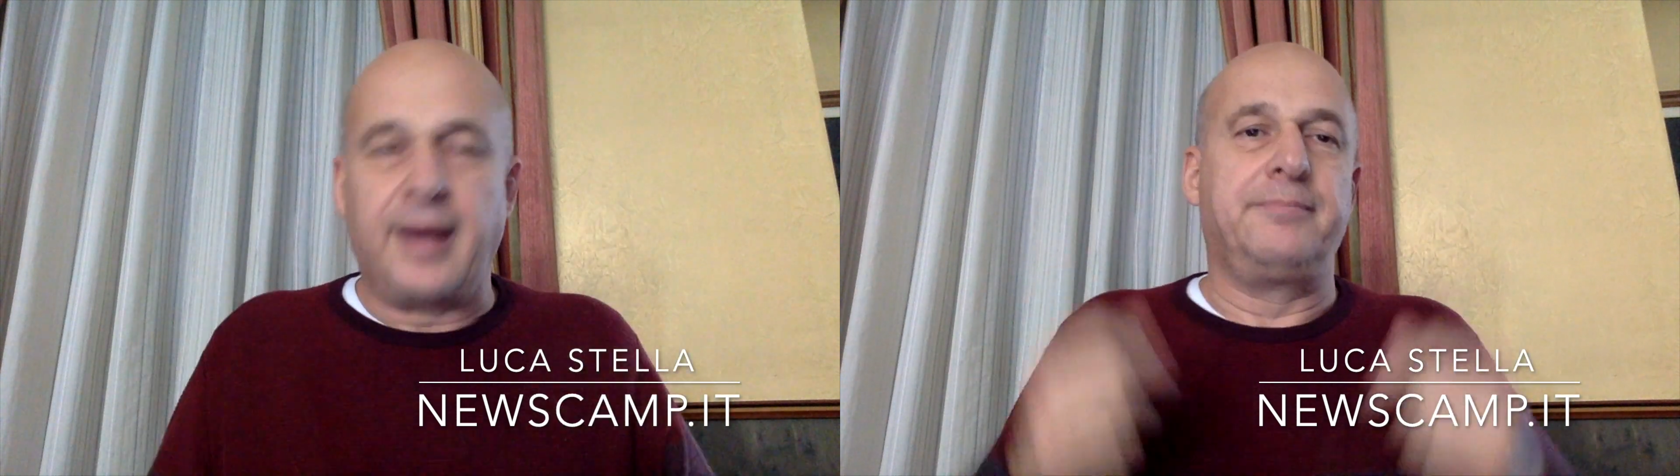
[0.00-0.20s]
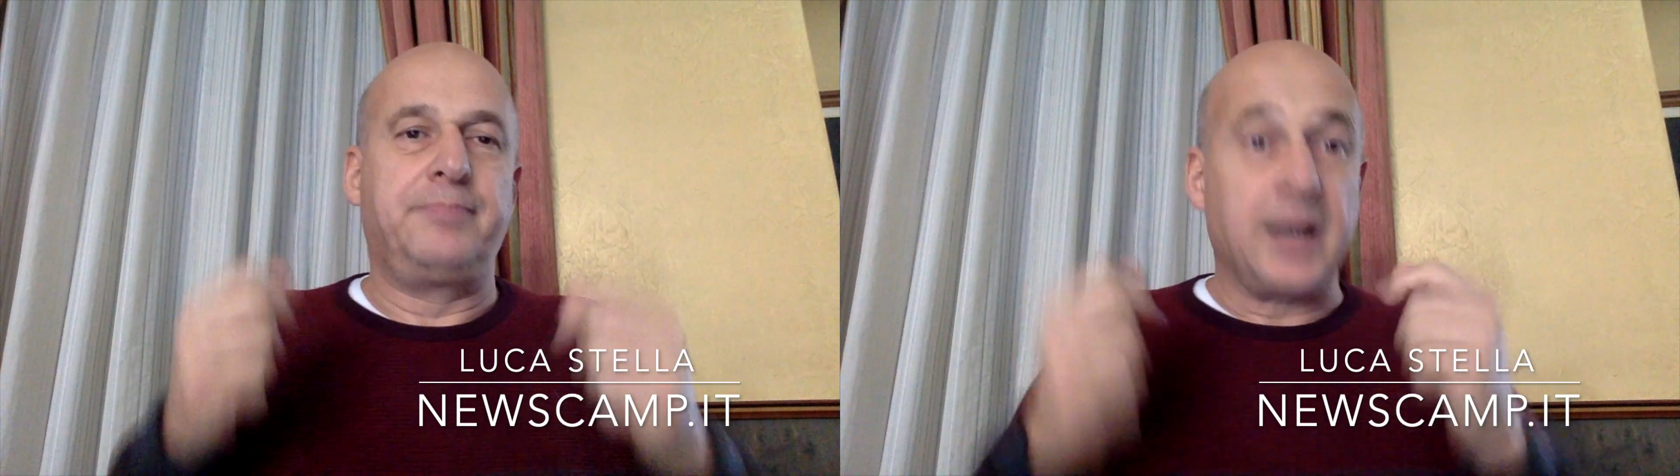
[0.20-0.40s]

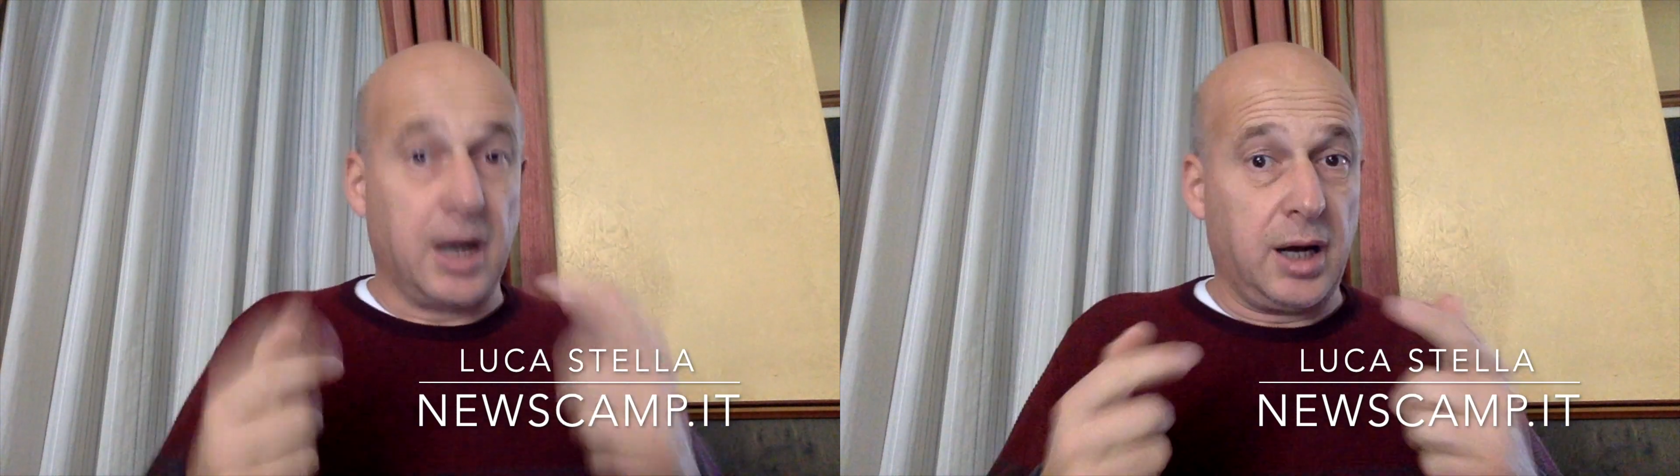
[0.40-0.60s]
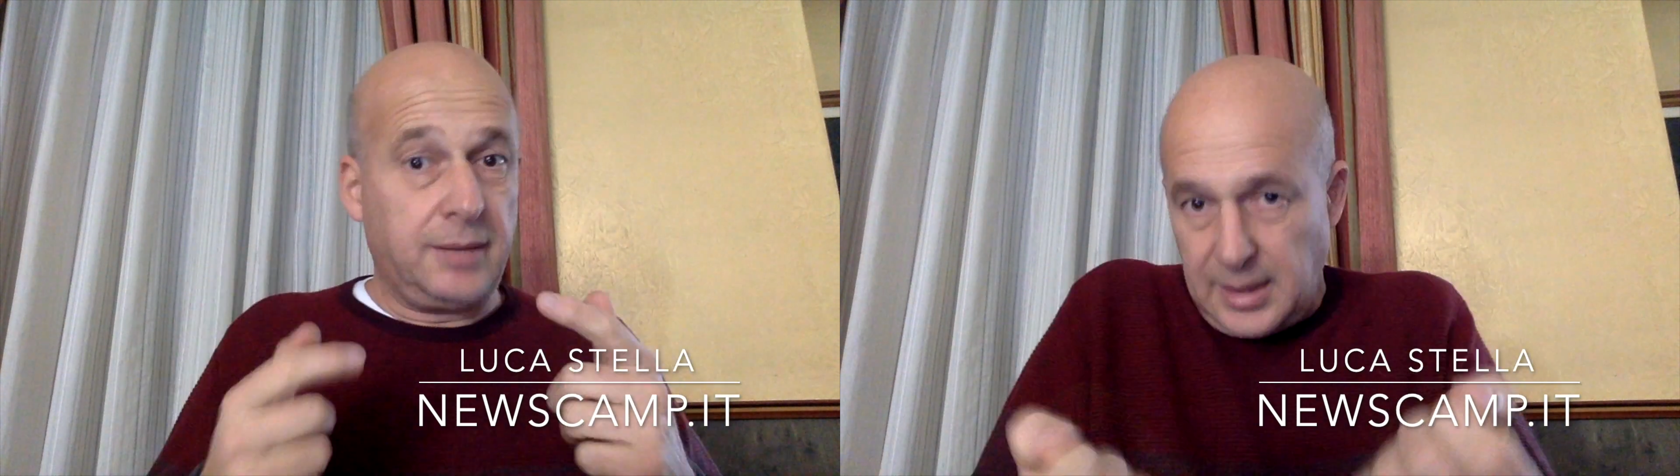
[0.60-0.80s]
Eh,
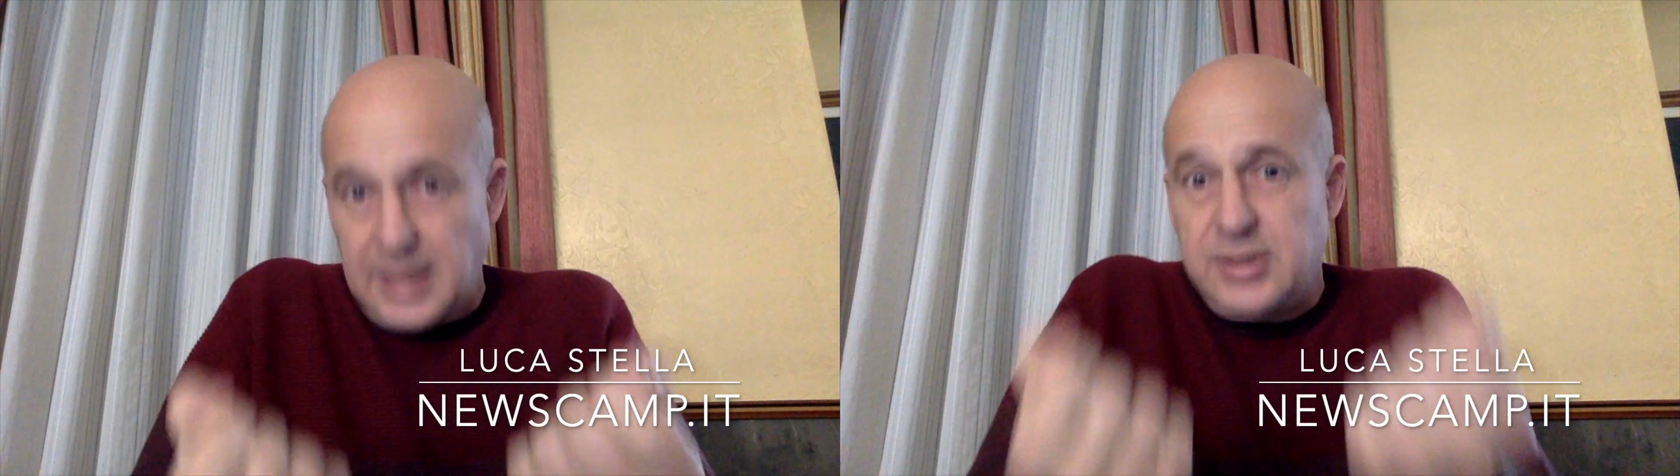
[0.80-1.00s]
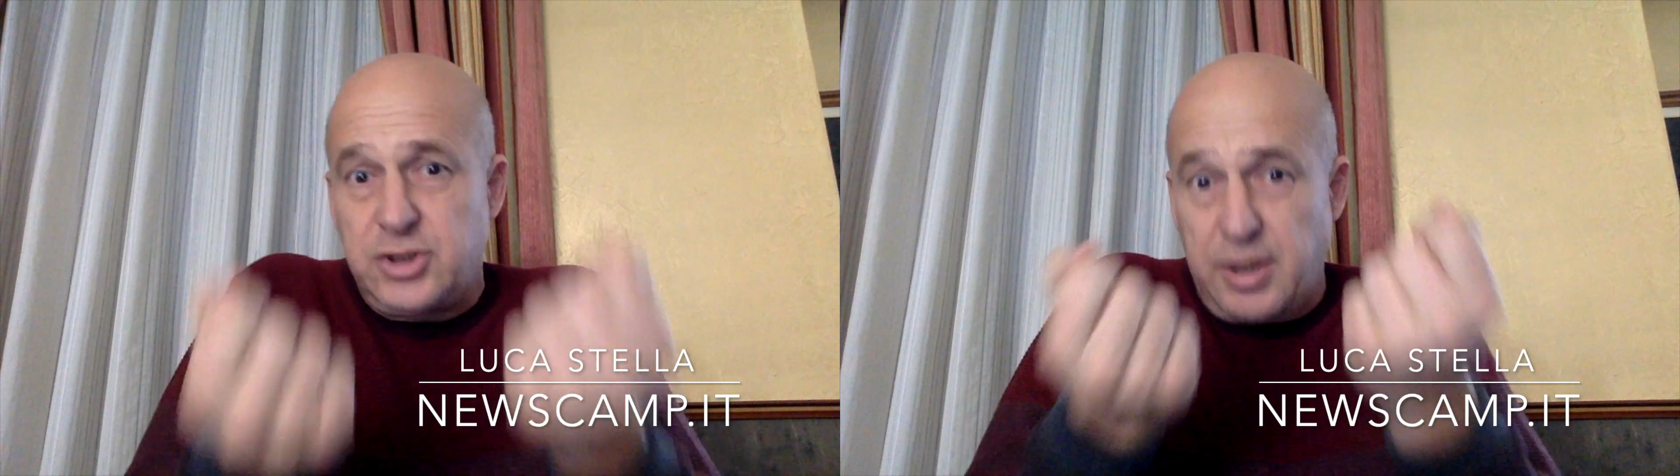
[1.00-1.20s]
però
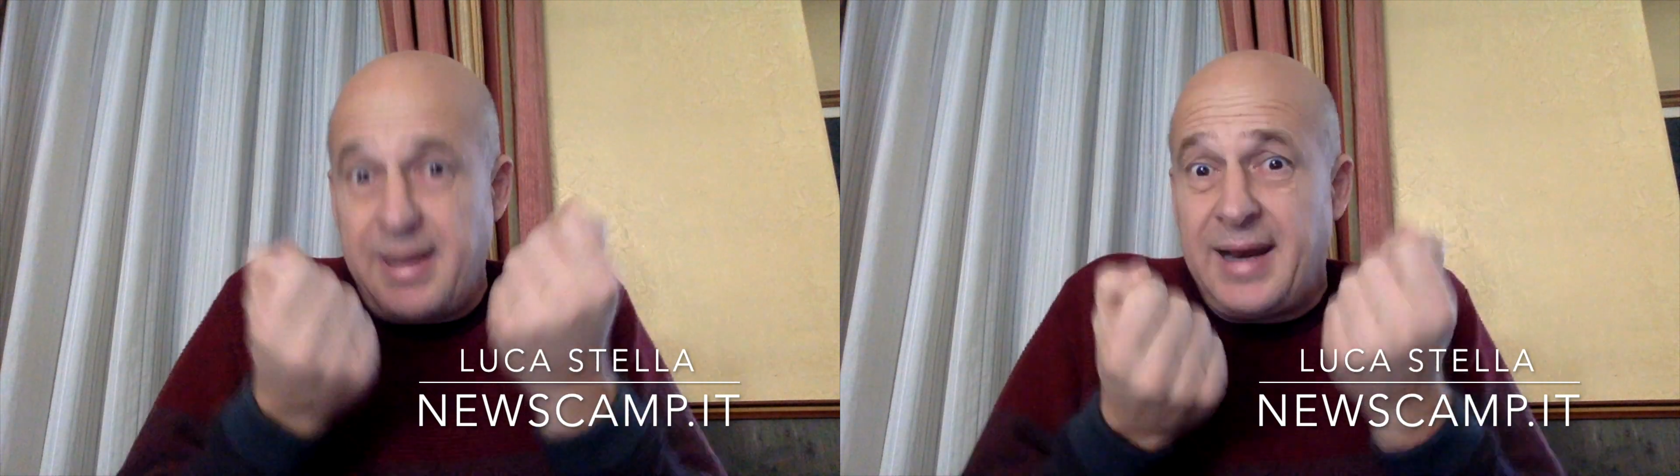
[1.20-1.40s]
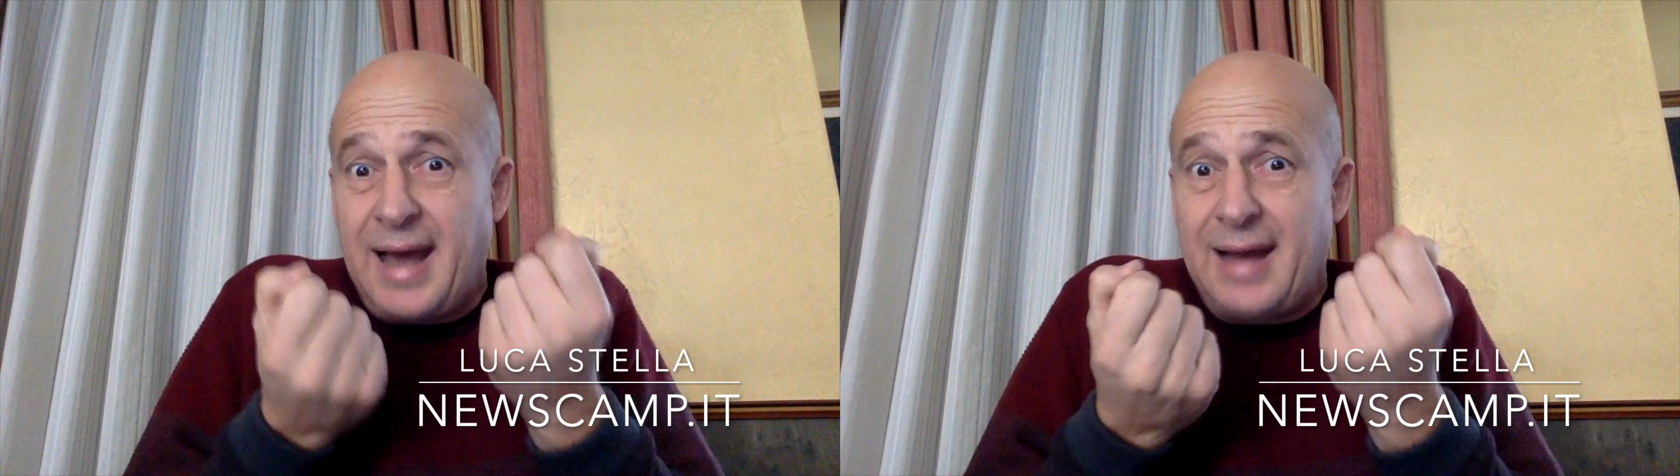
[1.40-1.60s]
c'è ben